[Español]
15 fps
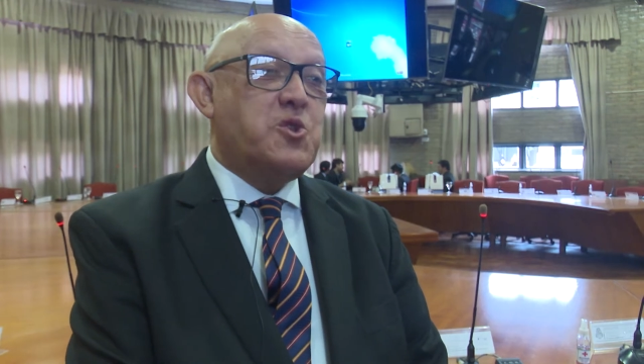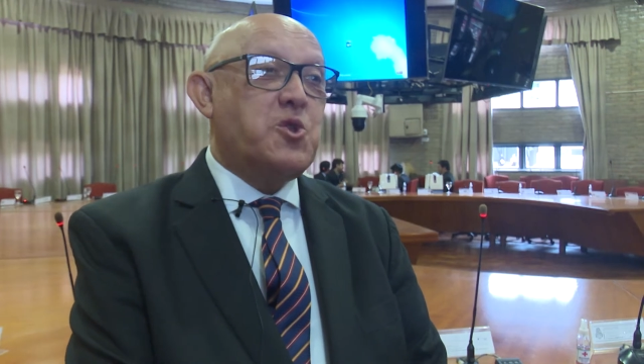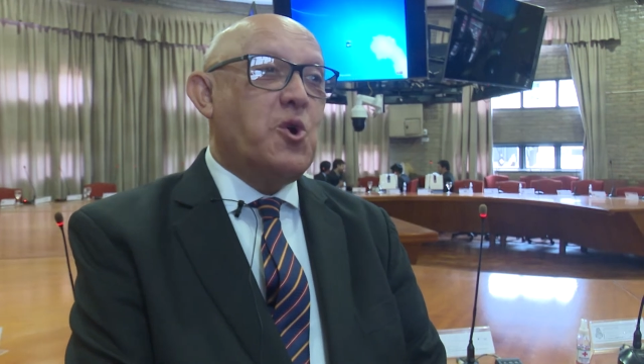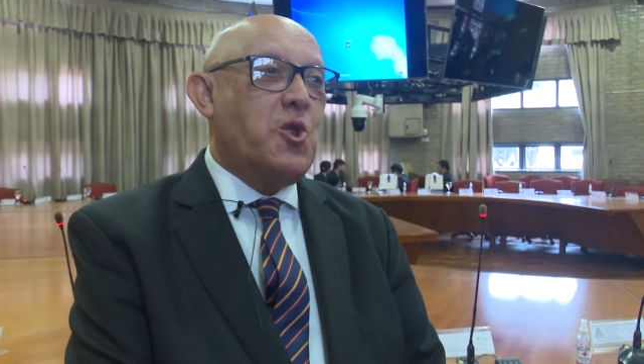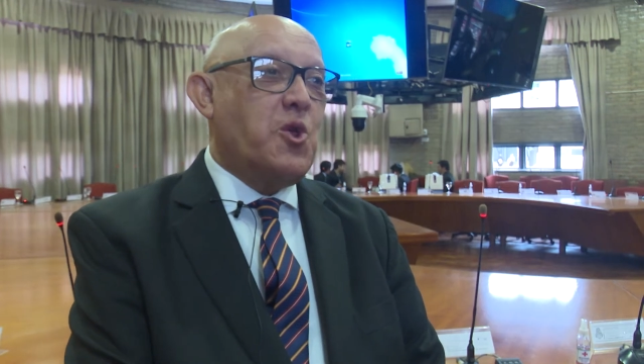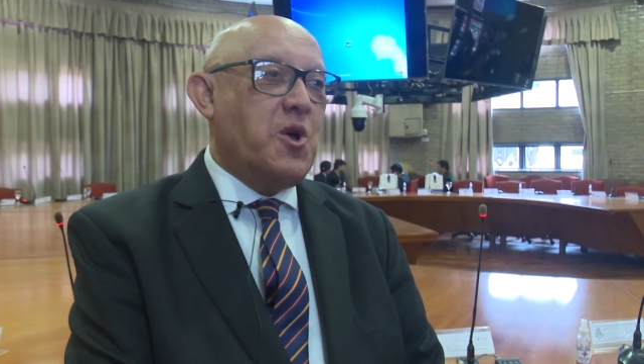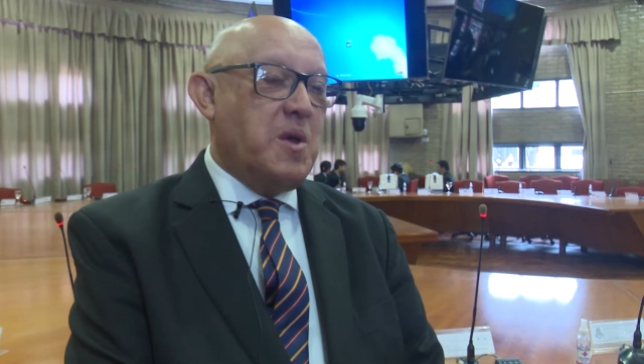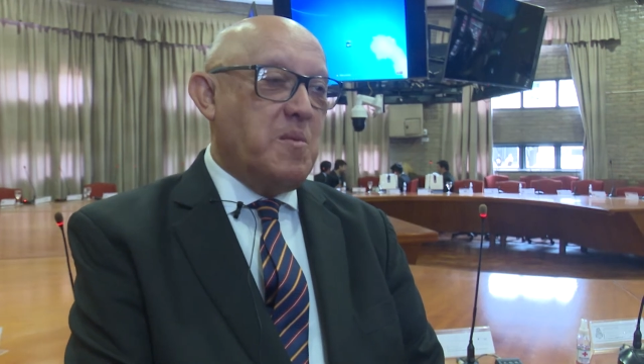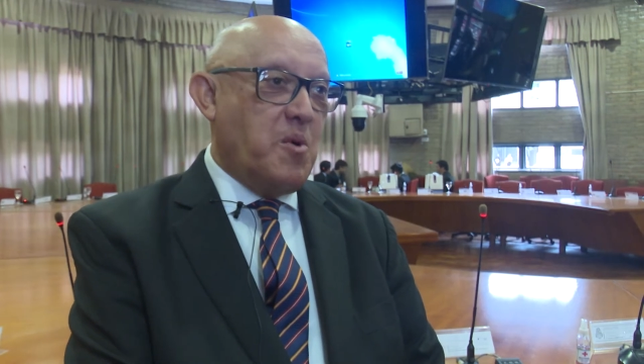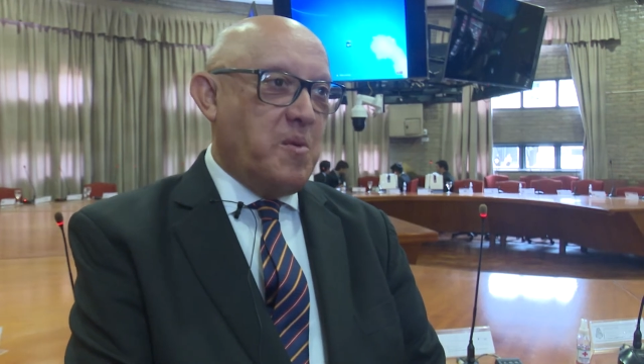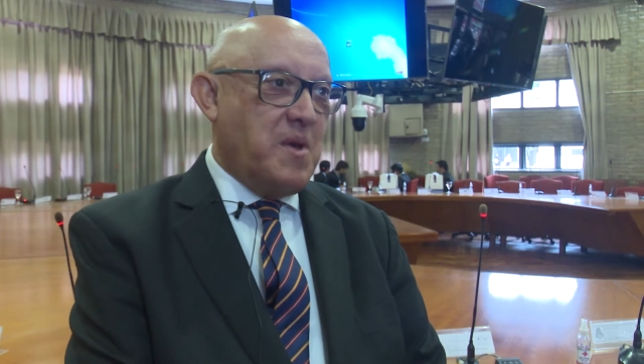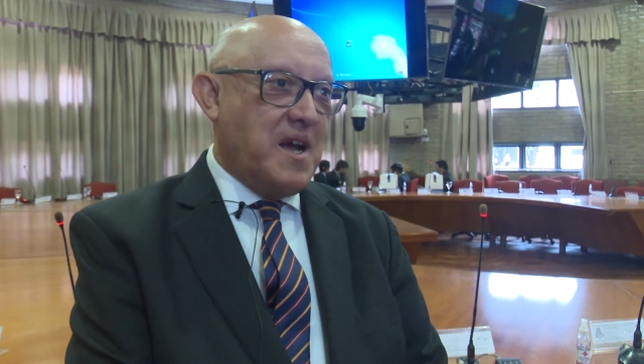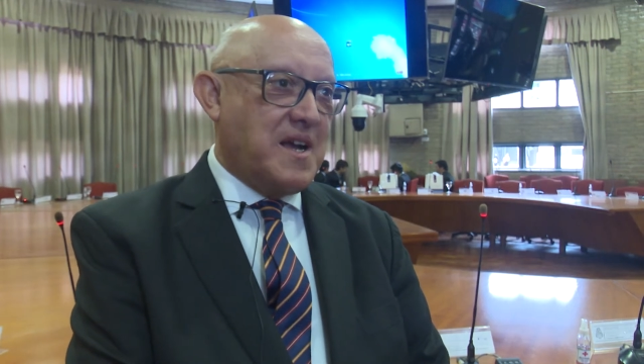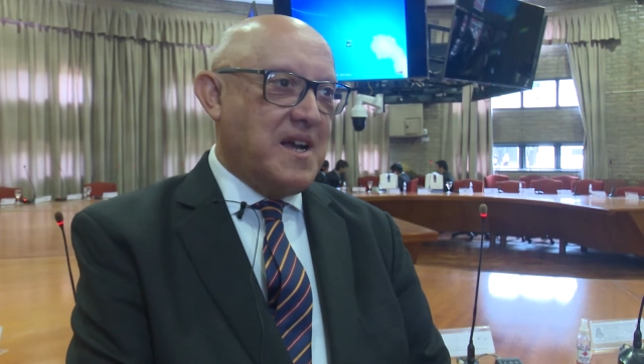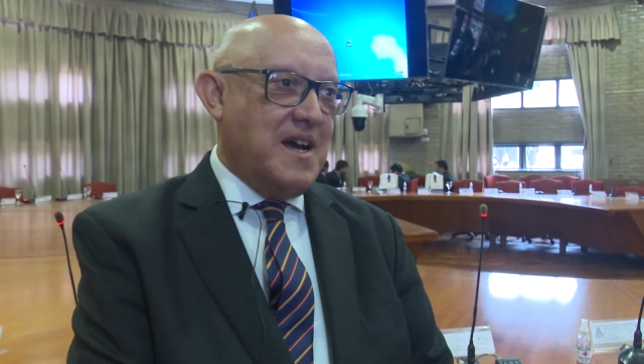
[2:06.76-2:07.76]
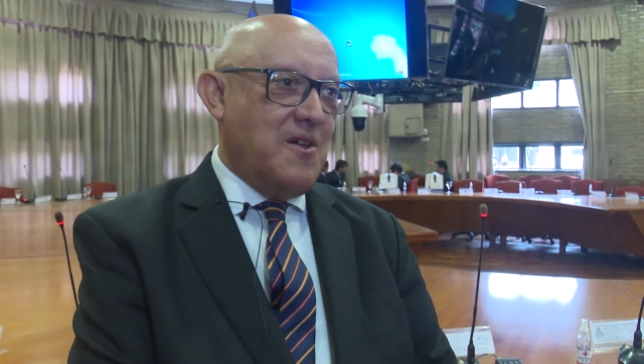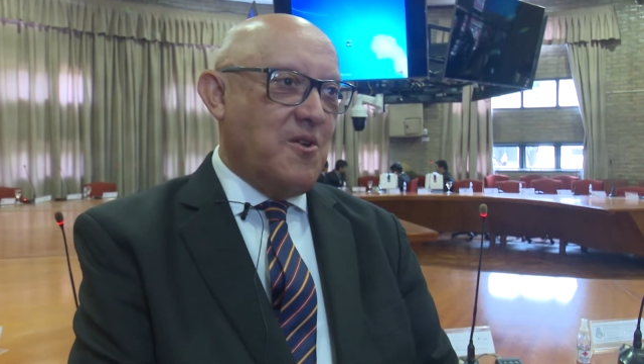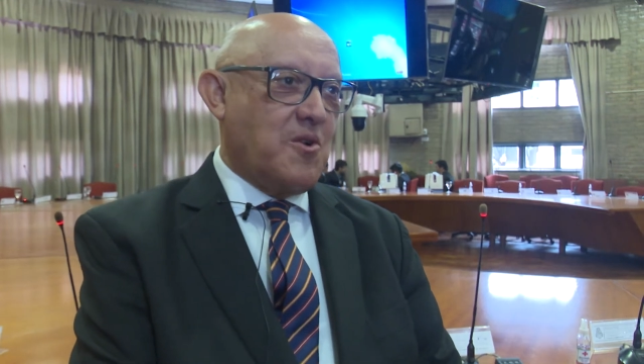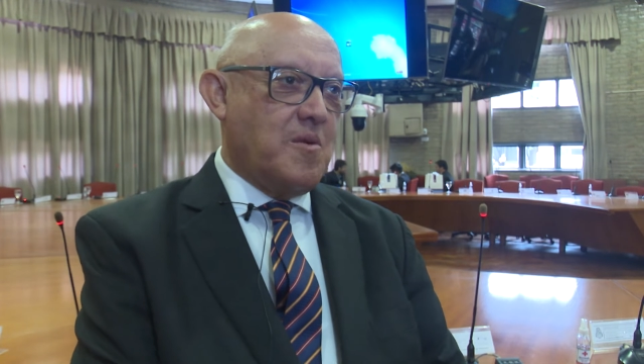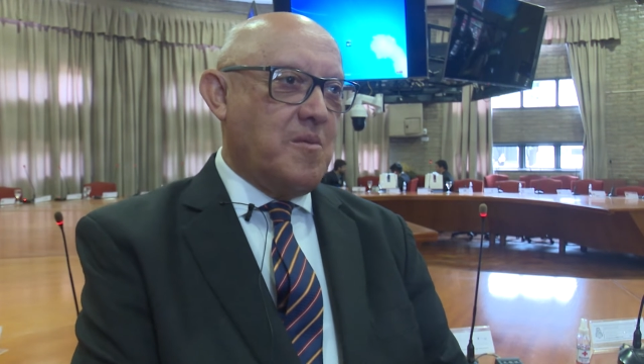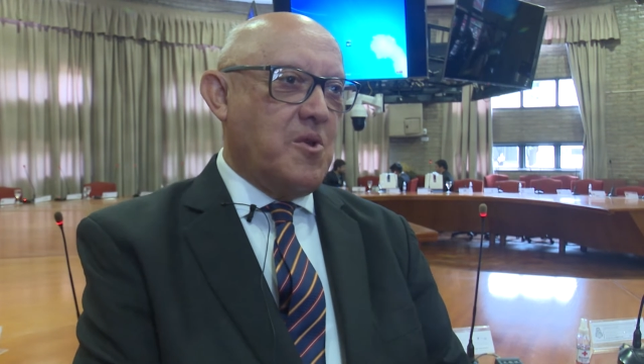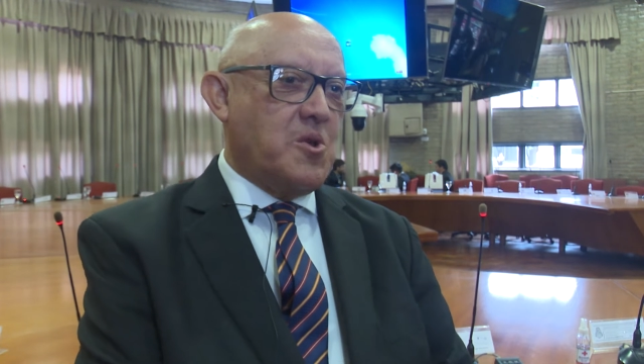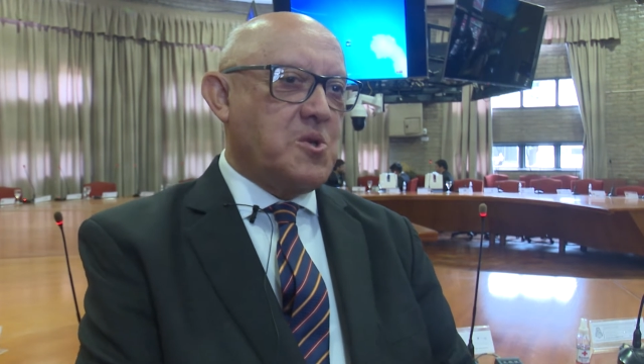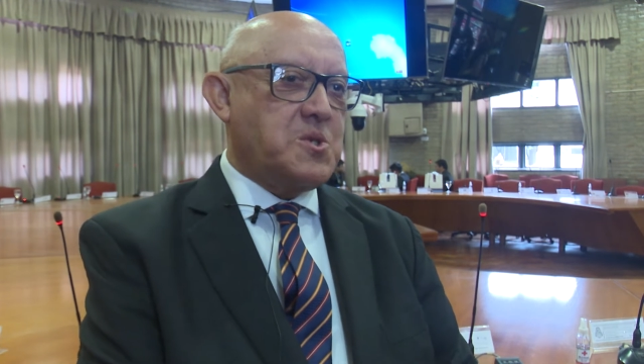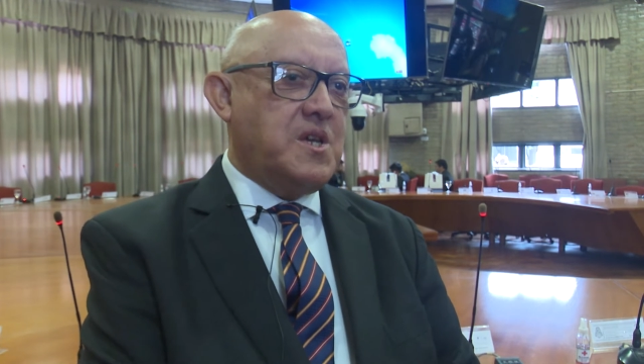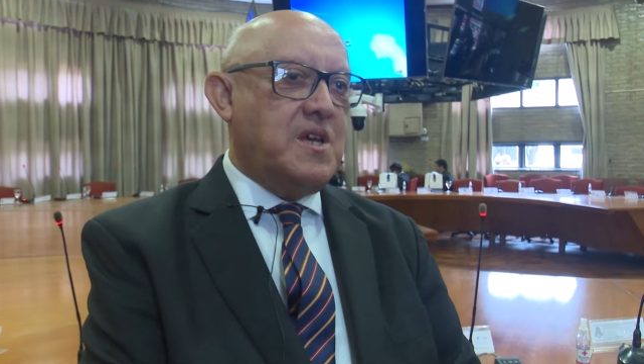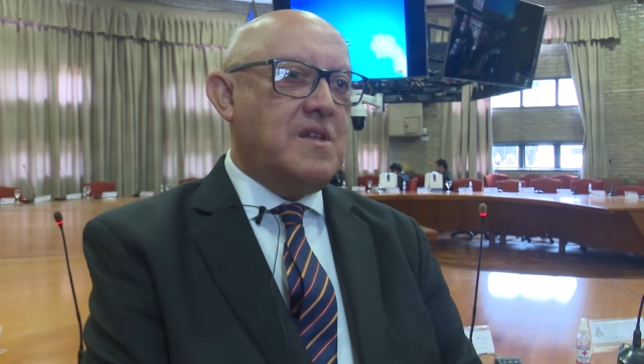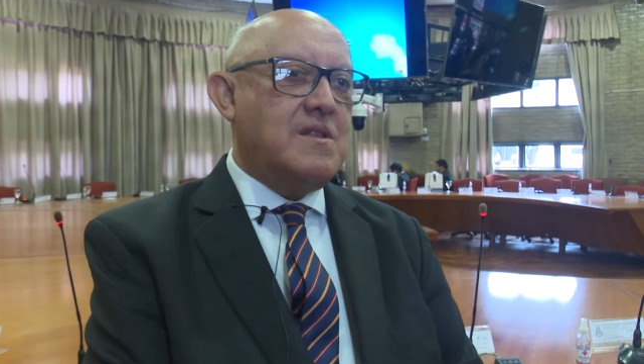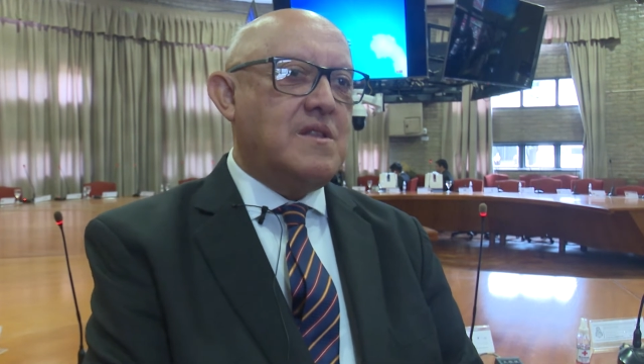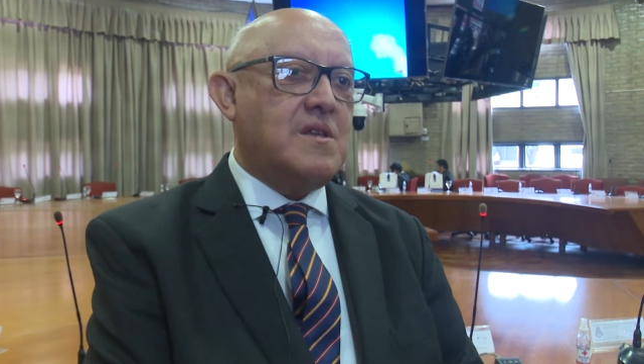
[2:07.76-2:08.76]
todos hemos viajado como
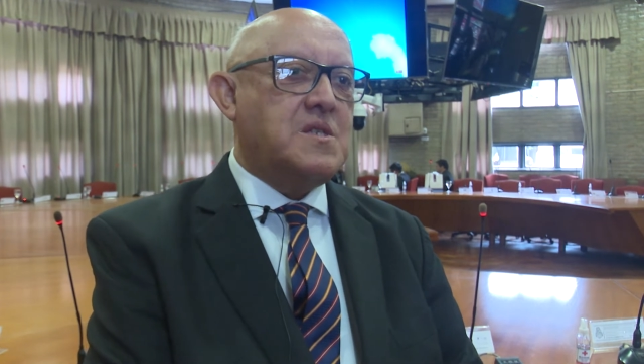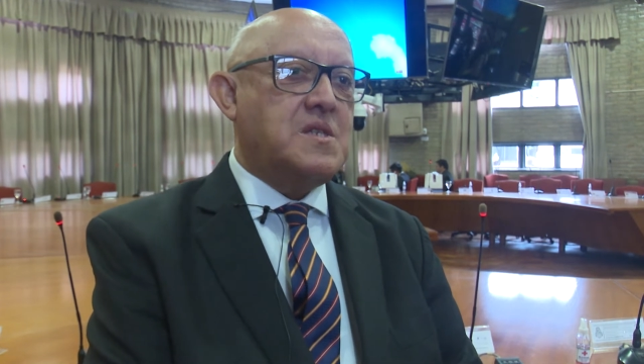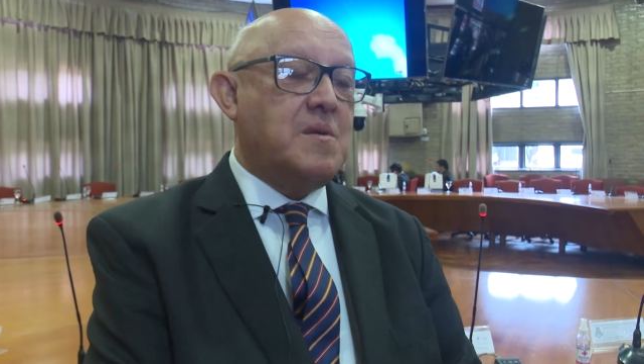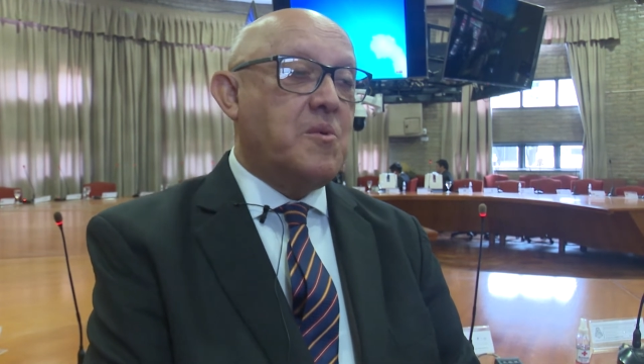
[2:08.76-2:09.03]
docentes,